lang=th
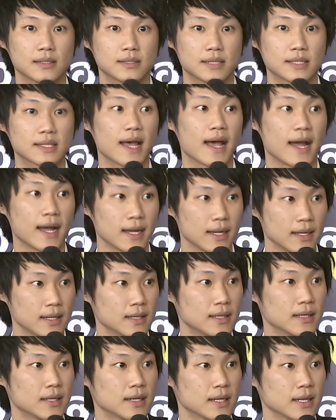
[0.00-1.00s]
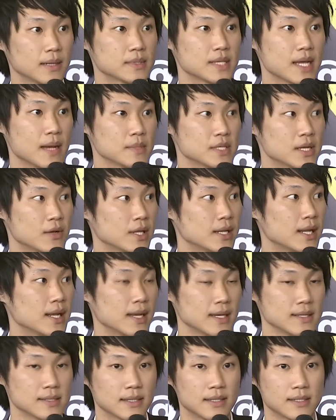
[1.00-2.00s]
สตางค์นะครับสามเจ้าที่ได้
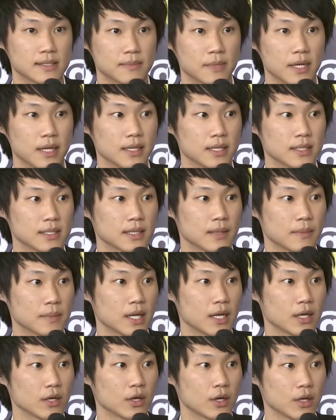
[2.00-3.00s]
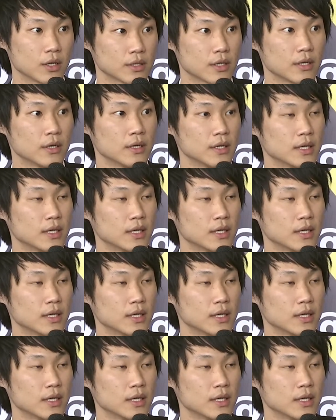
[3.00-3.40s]
license ไปกับทางก.ล.ต.